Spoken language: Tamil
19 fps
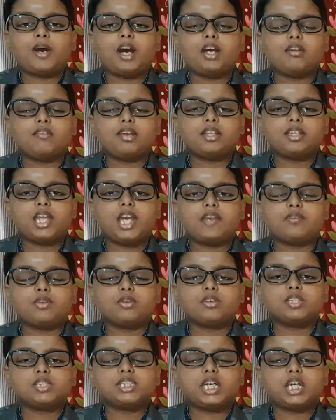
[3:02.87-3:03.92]
பார்வதி
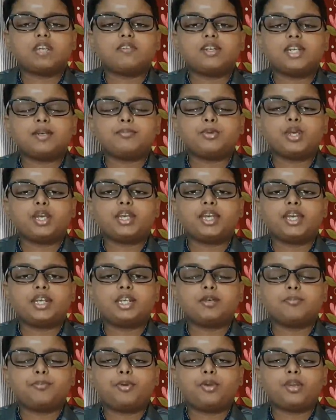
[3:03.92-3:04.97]
தேவியும் சரவண
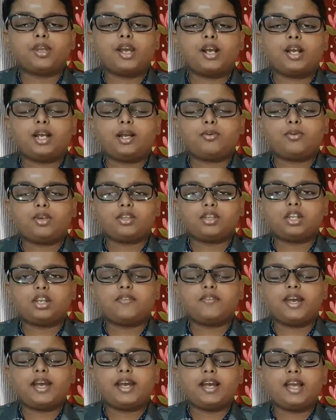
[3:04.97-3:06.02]
பொய்கைக்கு போனாங்க ஒரு
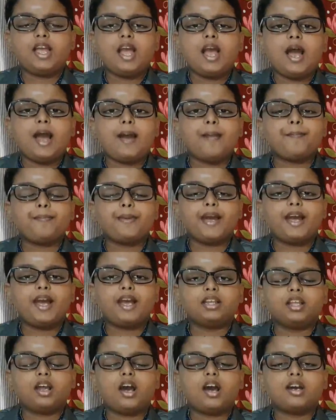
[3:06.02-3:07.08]
தடவை அப்போ
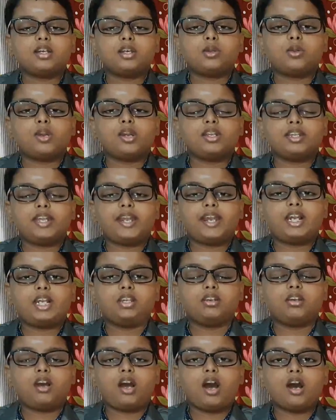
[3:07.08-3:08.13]
அந்த ஆறு
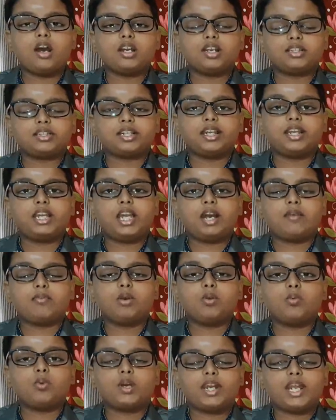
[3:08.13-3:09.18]
குழந்தைகளையும் ஆறு
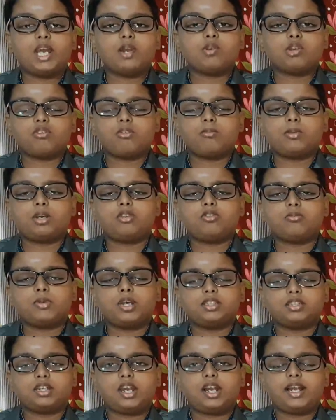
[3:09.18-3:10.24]
தலையாகவும் ஒரே உருவமாகவும்
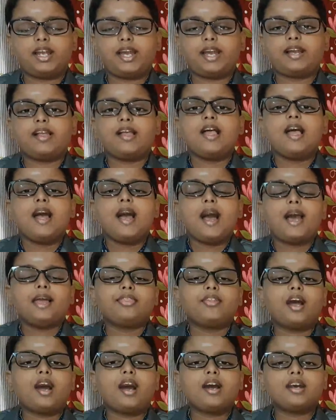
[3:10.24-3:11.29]
மாற்றினாங்க
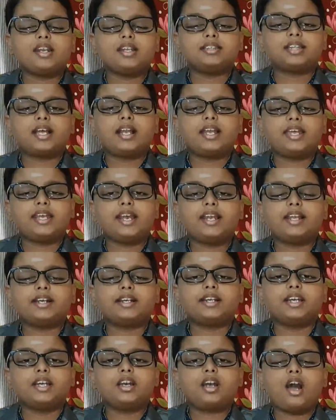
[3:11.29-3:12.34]
அந்த ஆறு
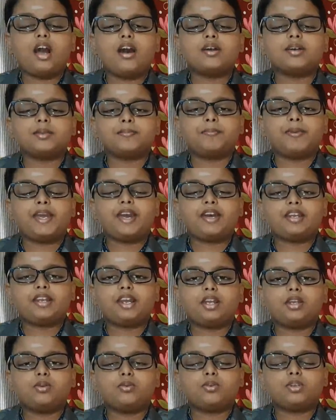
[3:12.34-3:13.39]
தலைகளுக்கு ஆறு
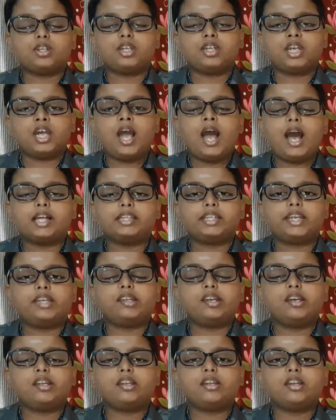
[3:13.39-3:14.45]
பெயர்களும் உண்டு அது
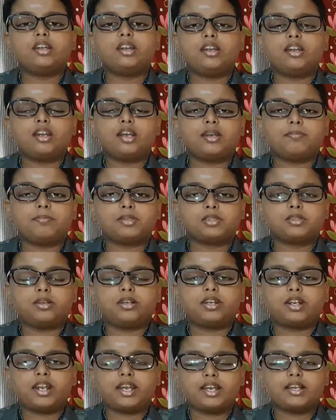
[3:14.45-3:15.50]
என்னென்னு நான் இப்போ
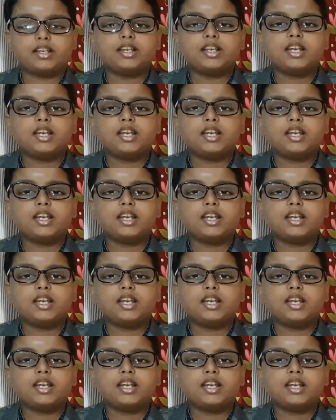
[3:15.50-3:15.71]
சொல்கிறேன்